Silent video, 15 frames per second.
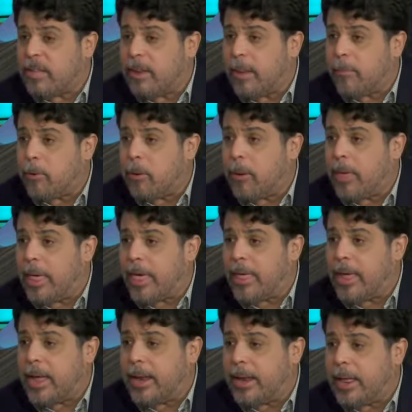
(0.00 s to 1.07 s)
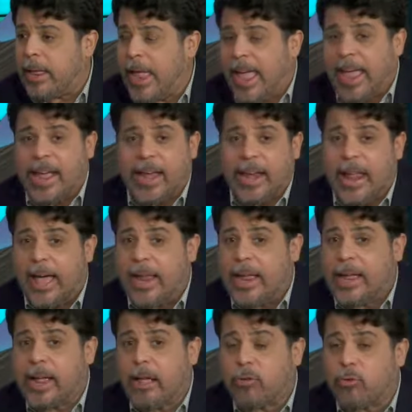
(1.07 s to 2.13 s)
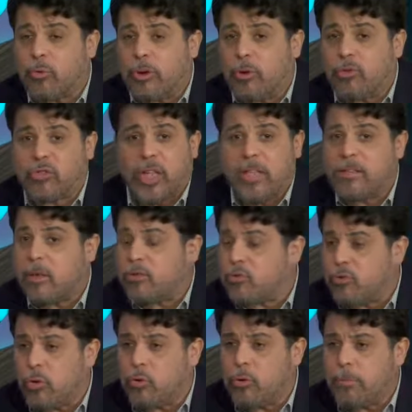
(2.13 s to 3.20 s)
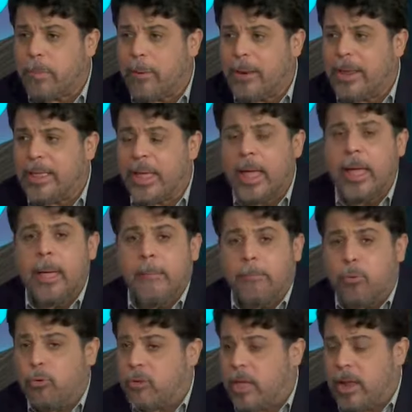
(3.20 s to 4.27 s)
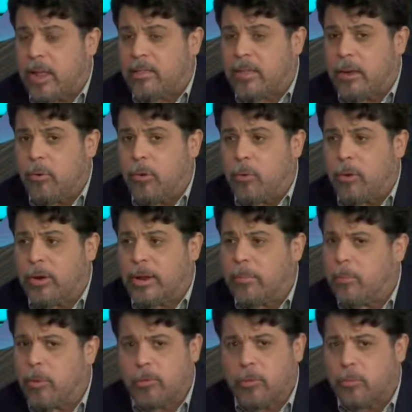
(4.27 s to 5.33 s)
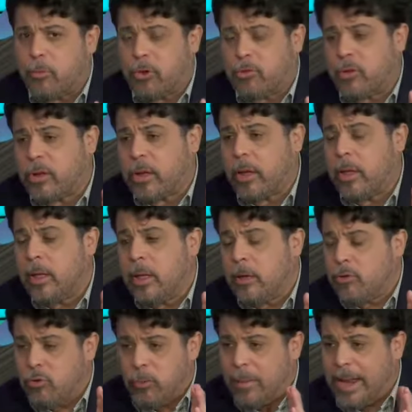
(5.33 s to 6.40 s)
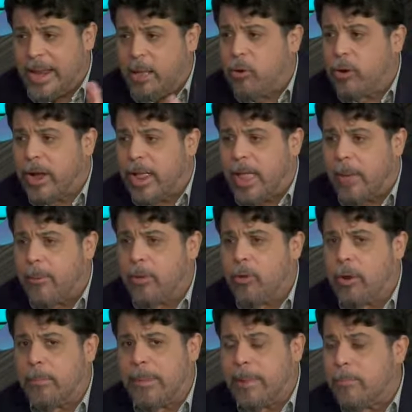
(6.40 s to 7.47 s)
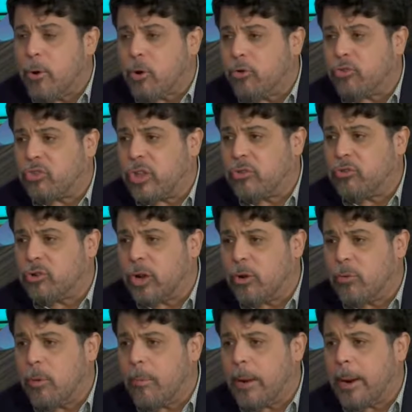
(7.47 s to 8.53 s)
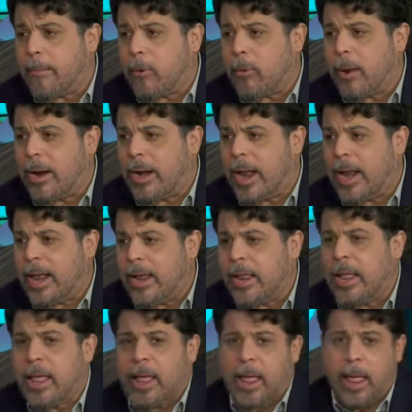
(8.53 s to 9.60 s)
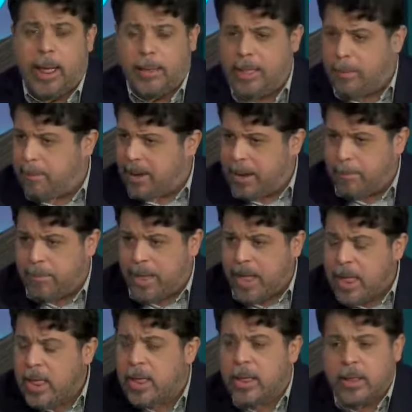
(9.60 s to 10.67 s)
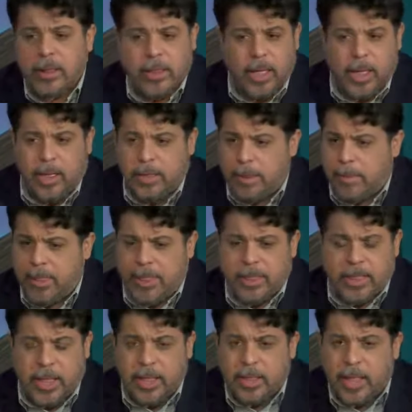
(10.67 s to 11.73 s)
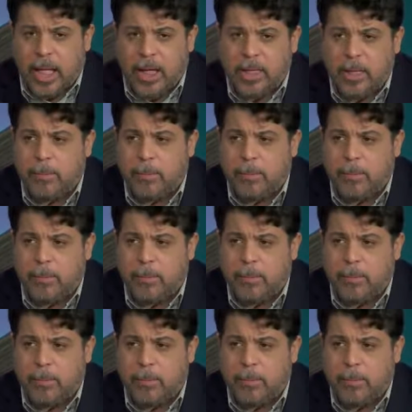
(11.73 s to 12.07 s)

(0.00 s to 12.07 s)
la prueba de ADN esclarezca su inocencia, su no culpabilidad, pudiera hacerlo en cualquier momento. Por eso es que yo me alegro que haya habido el mismo consenso que hubo para aprobar la ley eh, de PNP, de independentistas y de